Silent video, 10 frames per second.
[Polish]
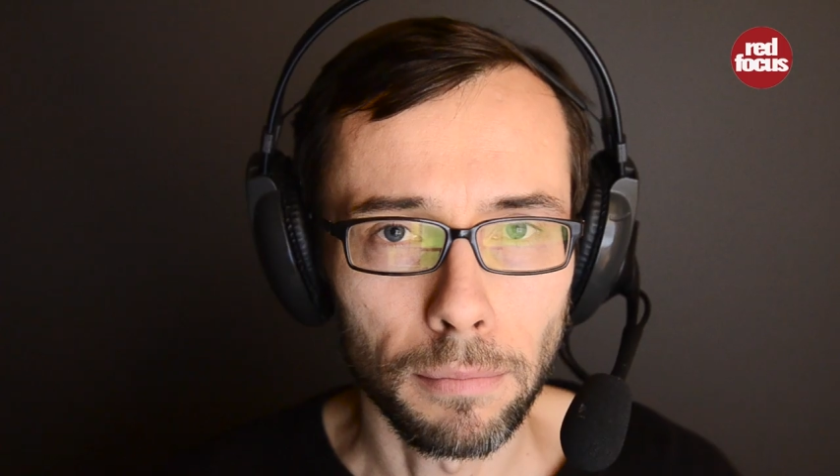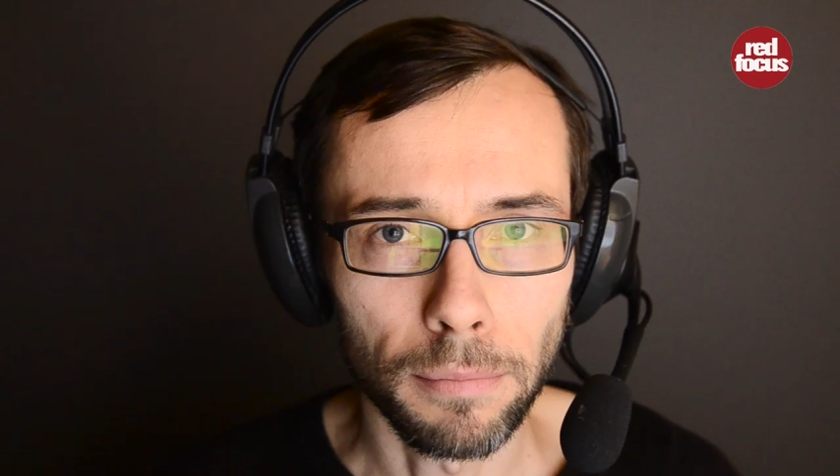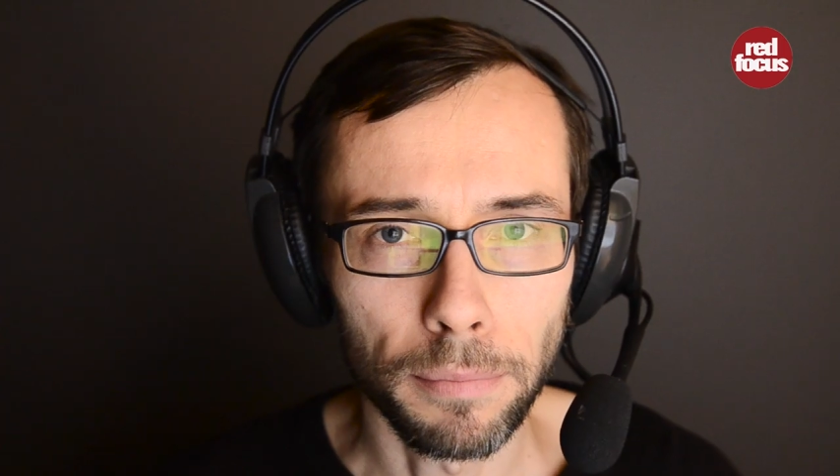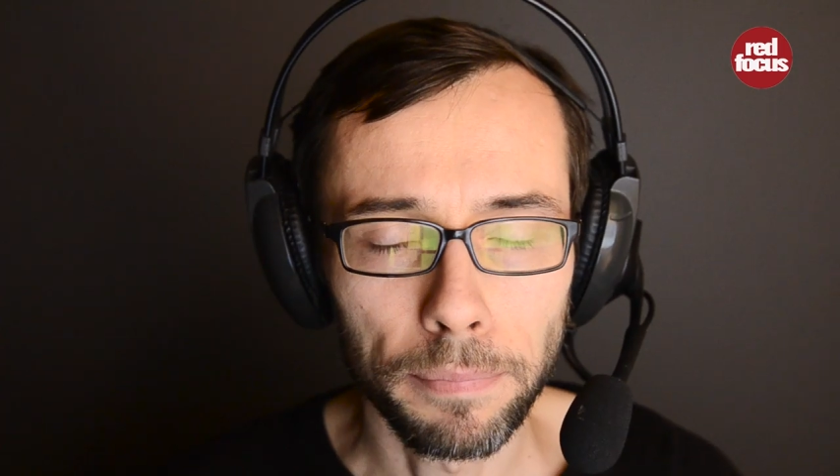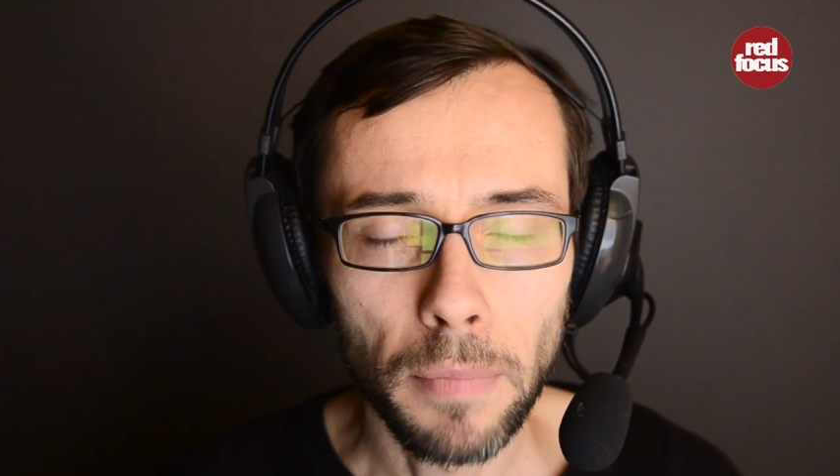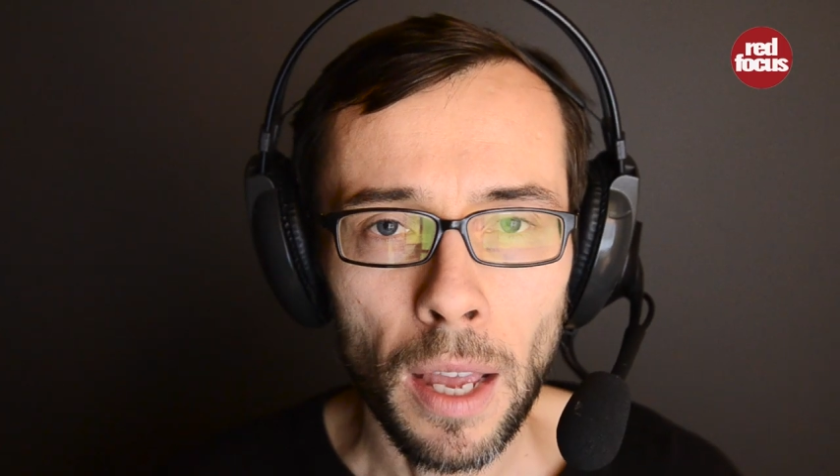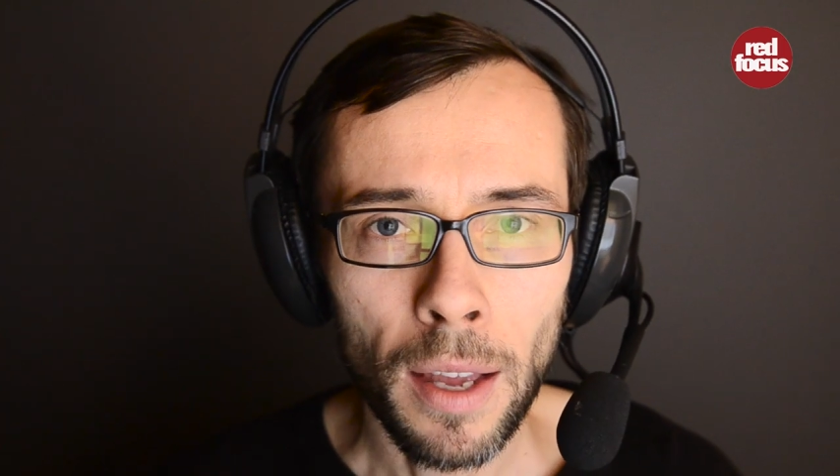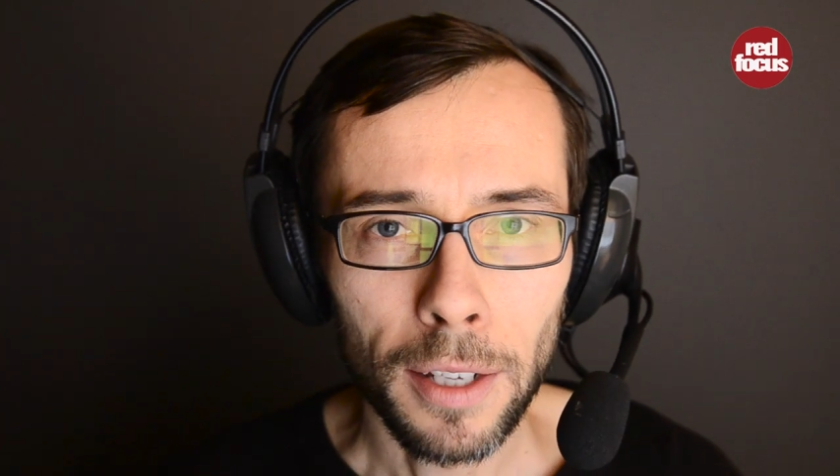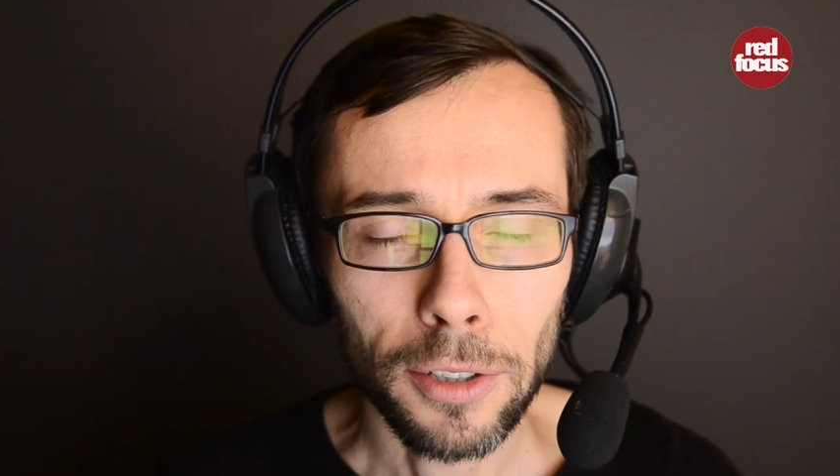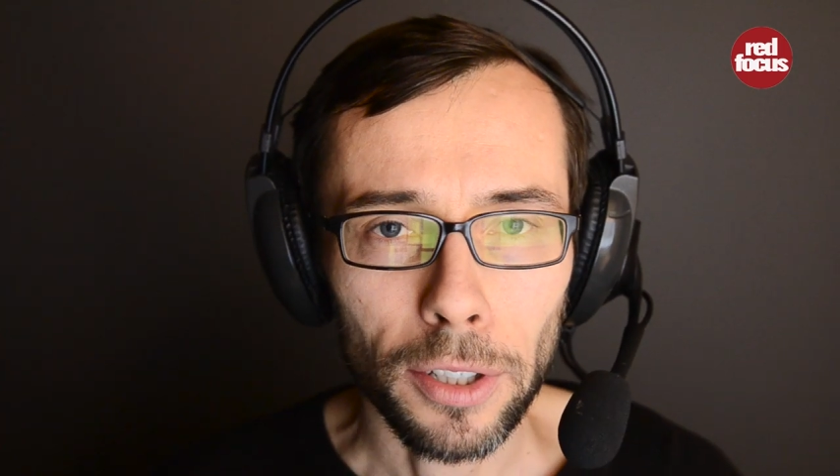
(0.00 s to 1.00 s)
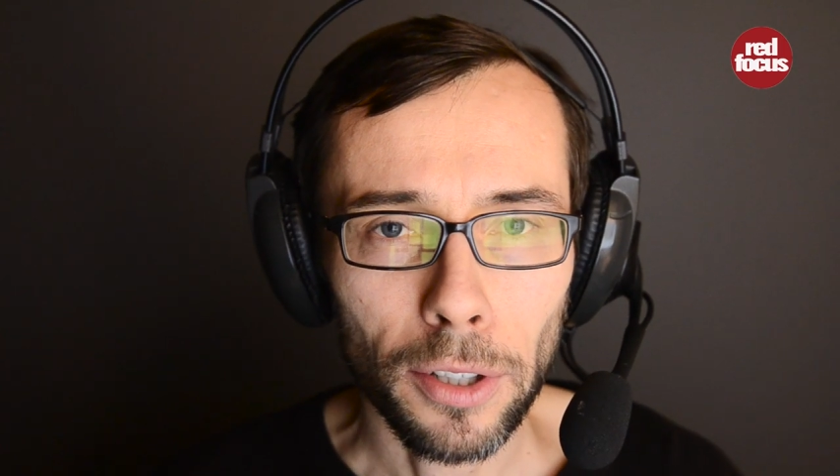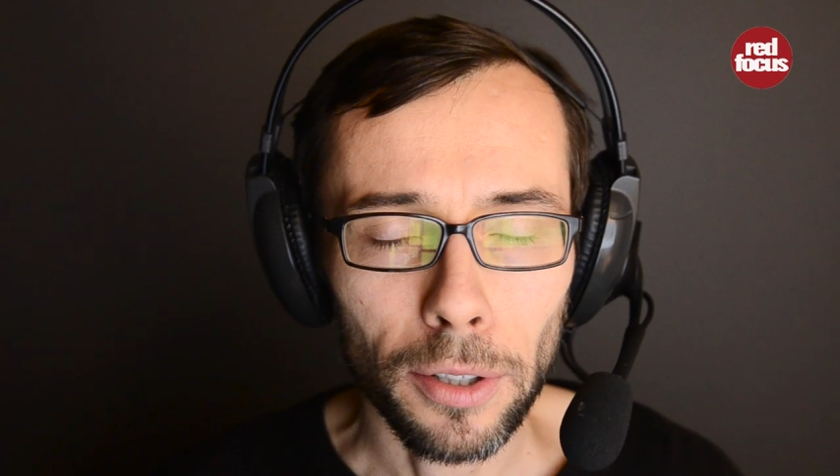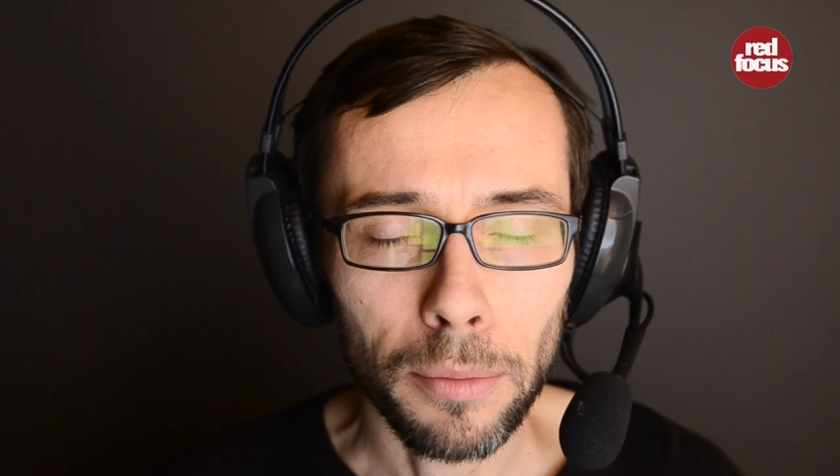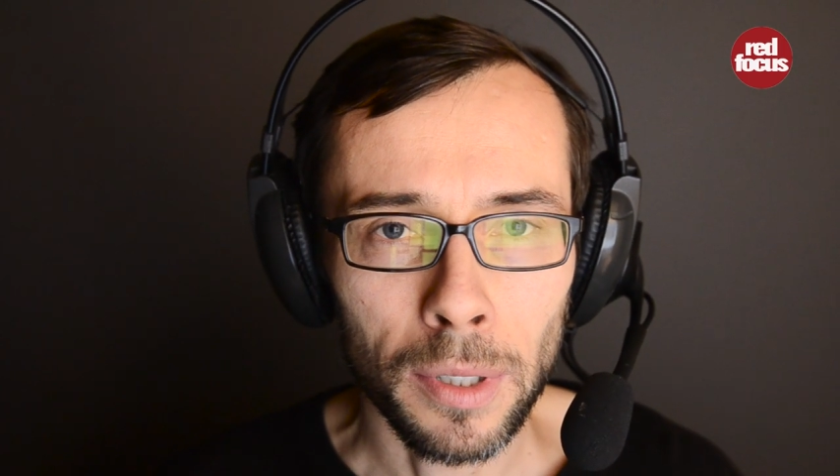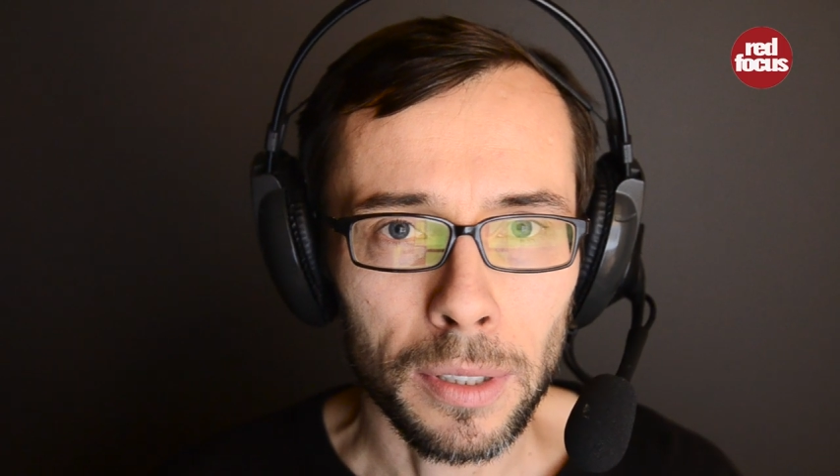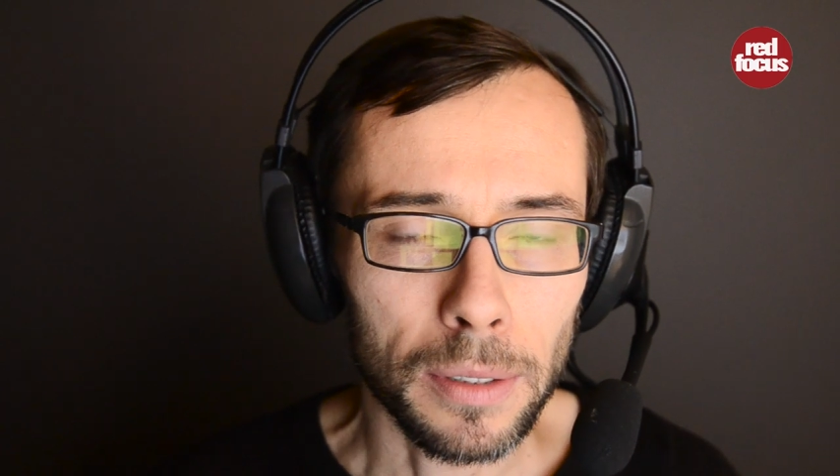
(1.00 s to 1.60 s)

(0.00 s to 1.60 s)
Mhm. Czyli to e,